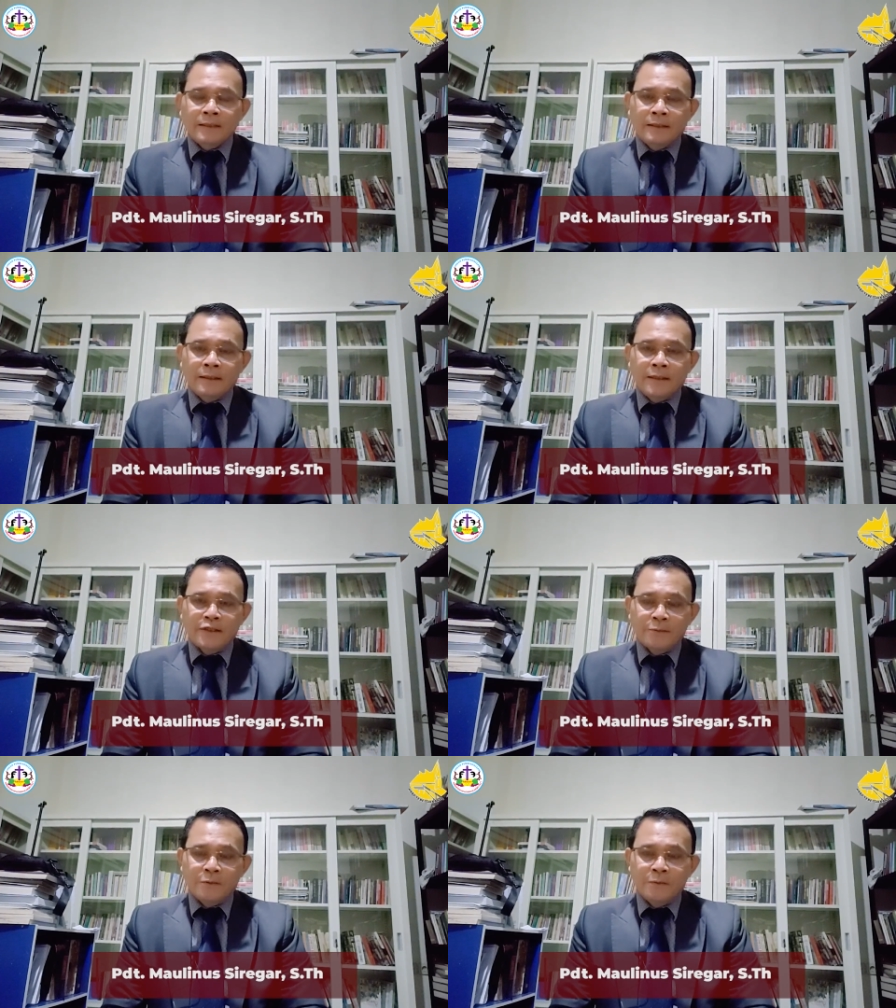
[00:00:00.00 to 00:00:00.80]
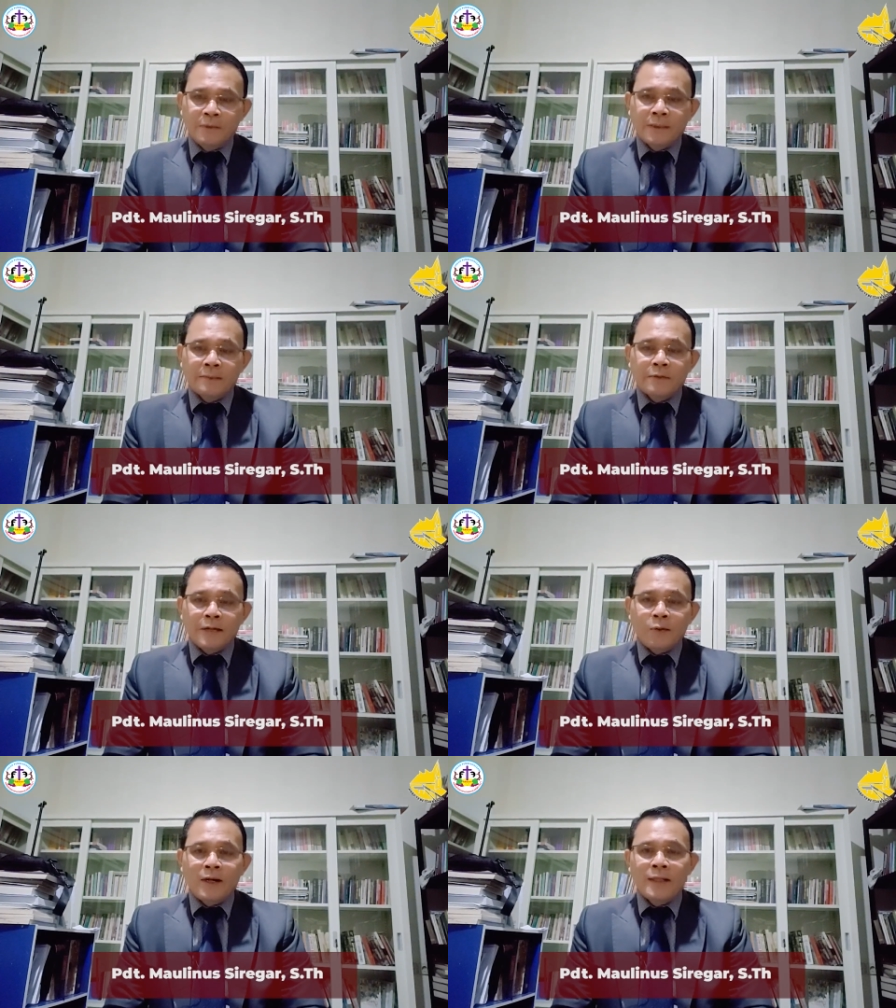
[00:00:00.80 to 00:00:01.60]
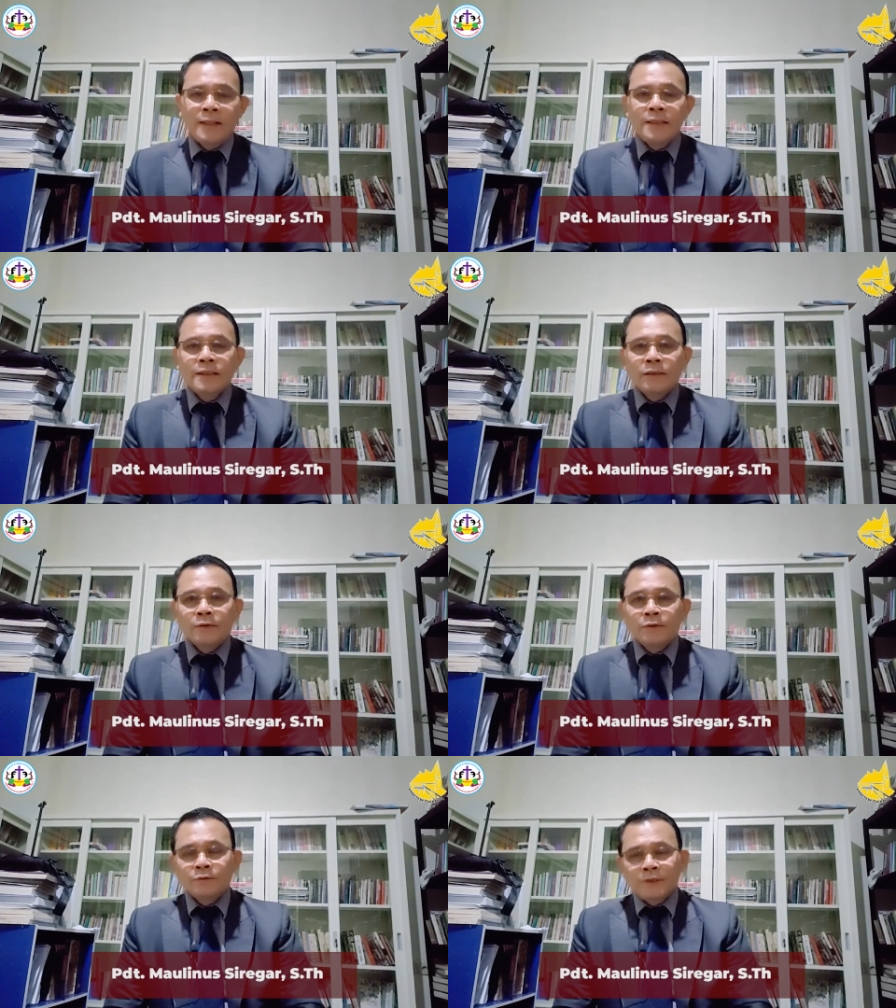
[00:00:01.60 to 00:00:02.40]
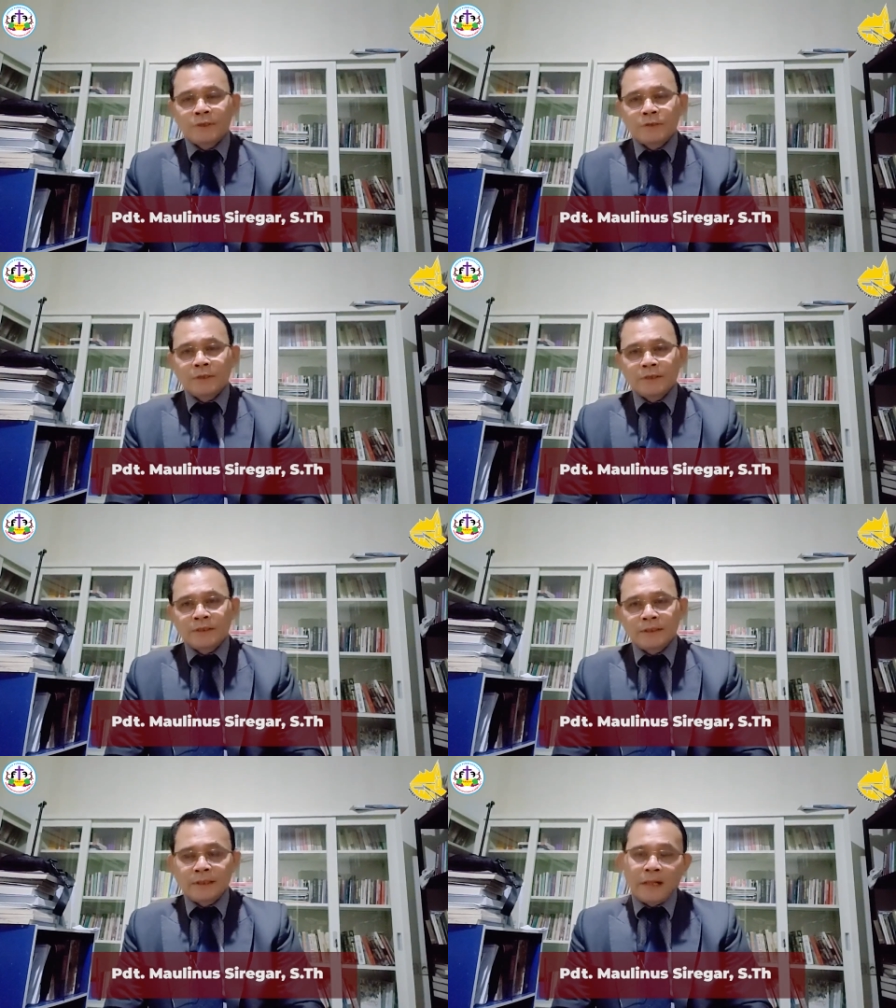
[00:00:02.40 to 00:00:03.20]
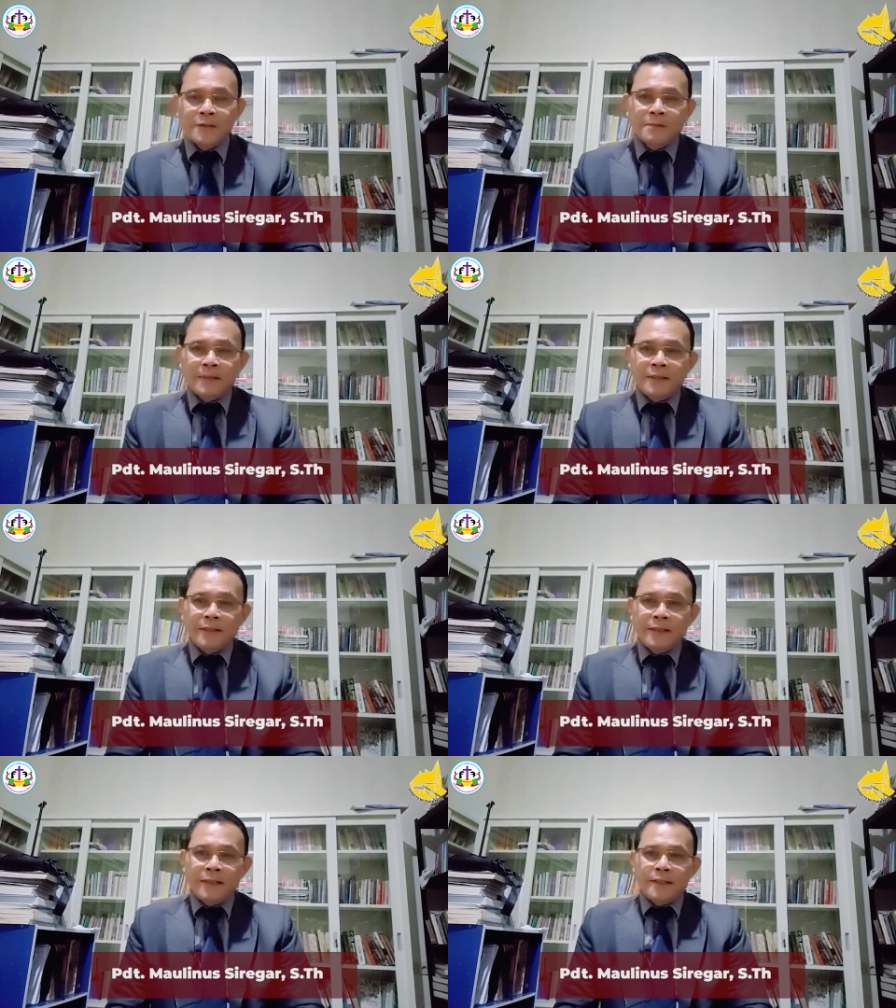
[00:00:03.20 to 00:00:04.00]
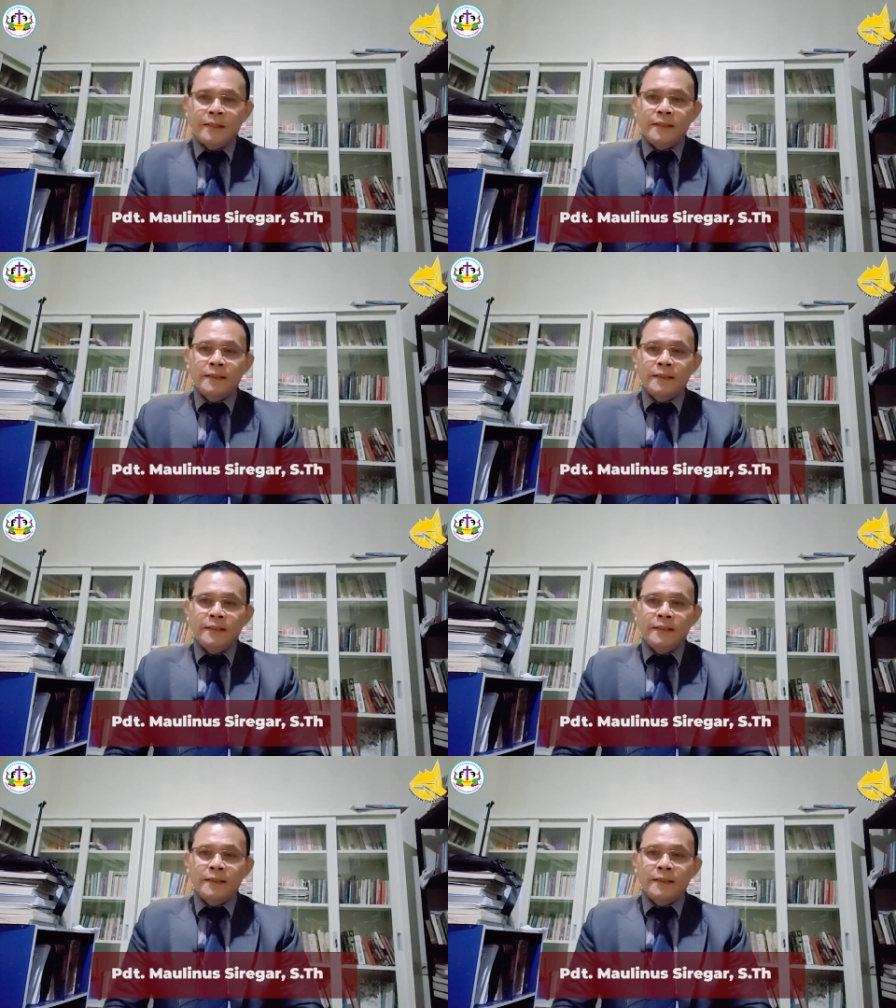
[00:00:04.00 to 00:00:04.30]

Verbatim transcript: Dan sebelum kita mengawali seluruh tugas-tugas kita sepanjang hari ini,